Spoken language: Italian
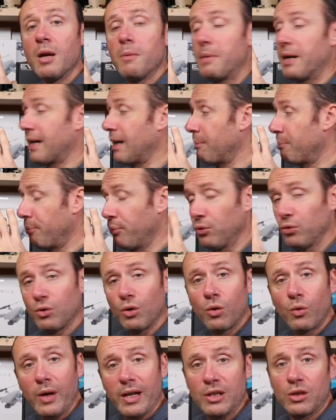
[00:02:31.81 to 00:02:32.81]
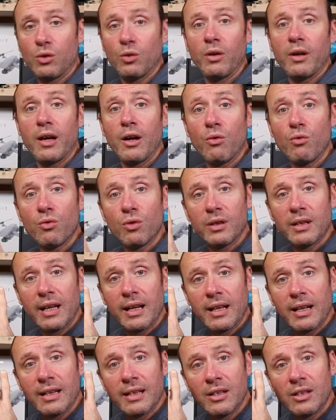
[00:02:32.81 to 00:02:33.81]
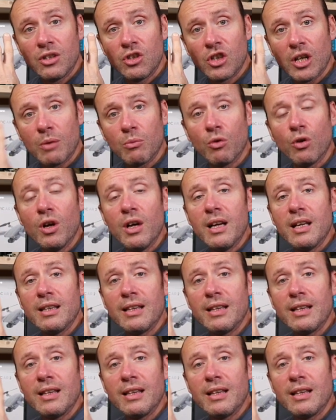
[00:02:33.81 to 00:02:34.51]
perché appunto questo è uno dei, diciamo,